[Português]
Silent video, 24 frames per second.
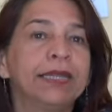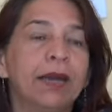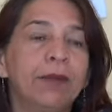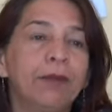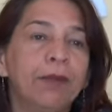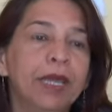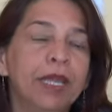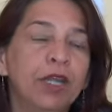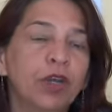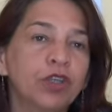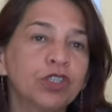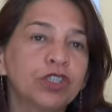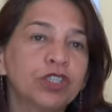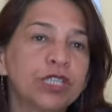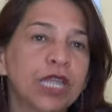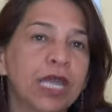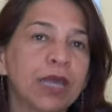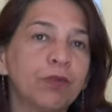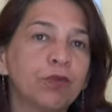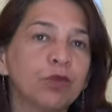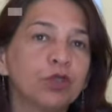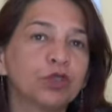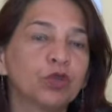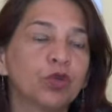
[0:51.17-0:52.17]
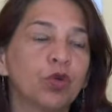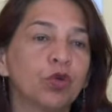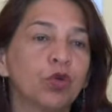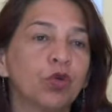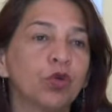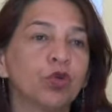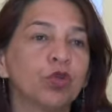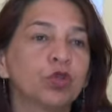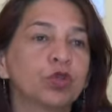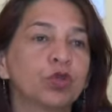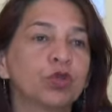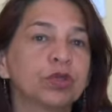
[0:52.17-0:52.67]
Também nós temos
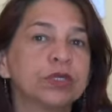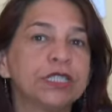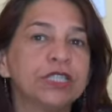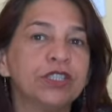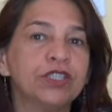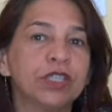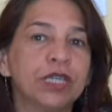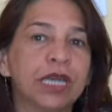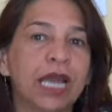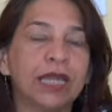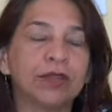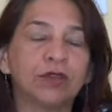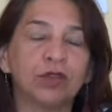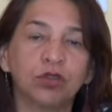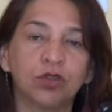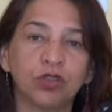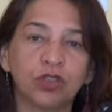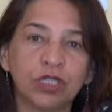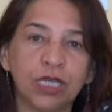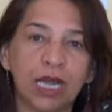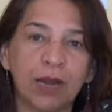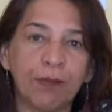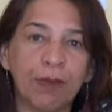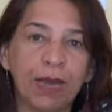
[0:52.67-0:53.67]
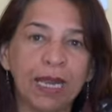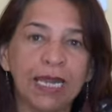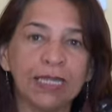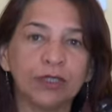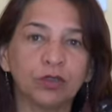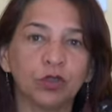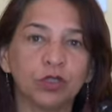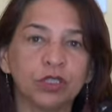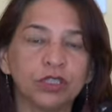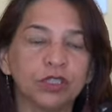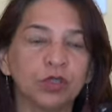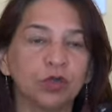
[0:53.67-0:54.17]
conosco o Sindicato dos
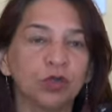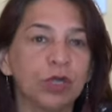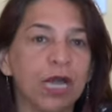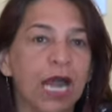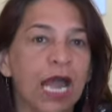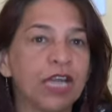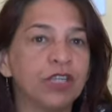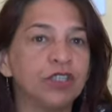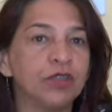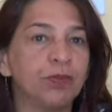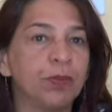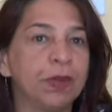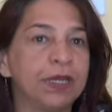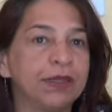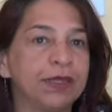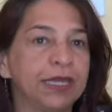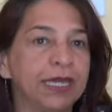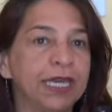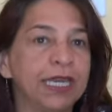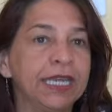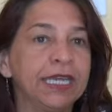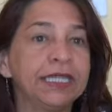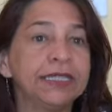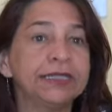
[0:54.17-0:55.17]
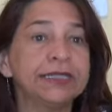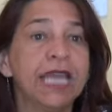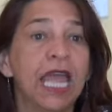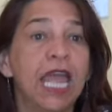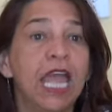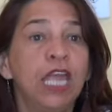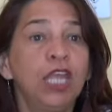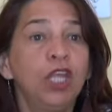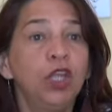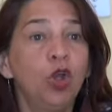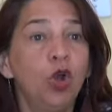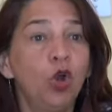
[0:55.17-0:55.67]
Trabalhadores Rurais de Pedreiras
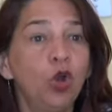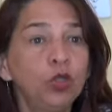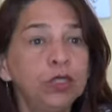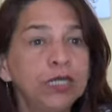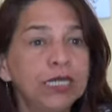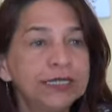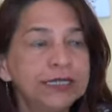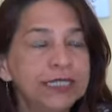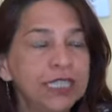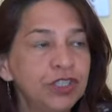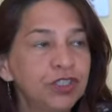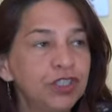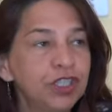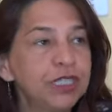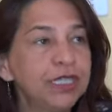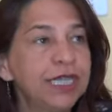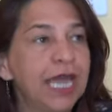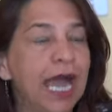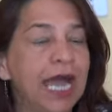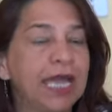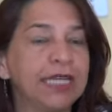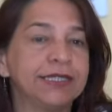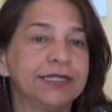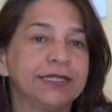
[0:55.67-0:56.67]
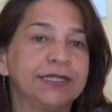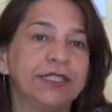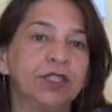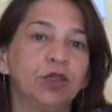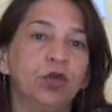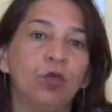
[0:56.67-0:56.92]
e outras entidades.